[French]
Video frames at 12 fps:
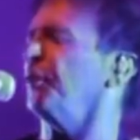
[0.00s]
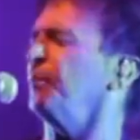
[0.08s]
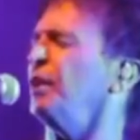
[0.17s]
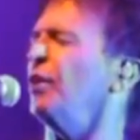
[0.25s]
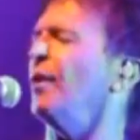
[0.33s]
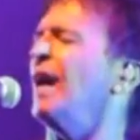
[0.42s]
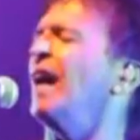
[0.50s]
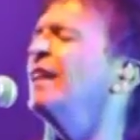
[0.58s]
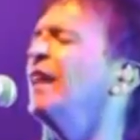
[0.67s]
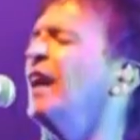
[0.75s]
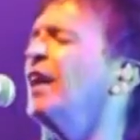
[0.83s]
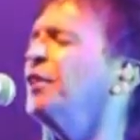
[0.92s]
de solutions.
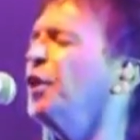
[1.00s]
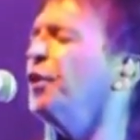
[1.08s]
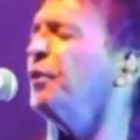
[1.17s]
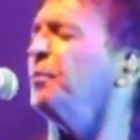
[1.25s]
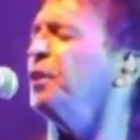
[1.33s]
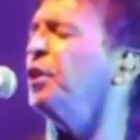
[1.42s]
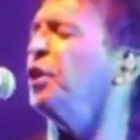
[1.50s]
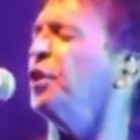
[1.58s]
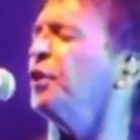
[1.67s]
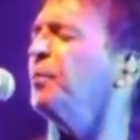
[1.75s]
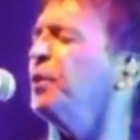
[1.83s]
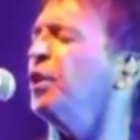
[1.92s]
Dans le domaine de
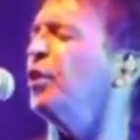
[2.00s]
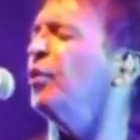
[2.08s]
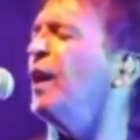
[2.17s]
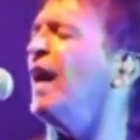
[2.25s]
l'environnement, alors ça peut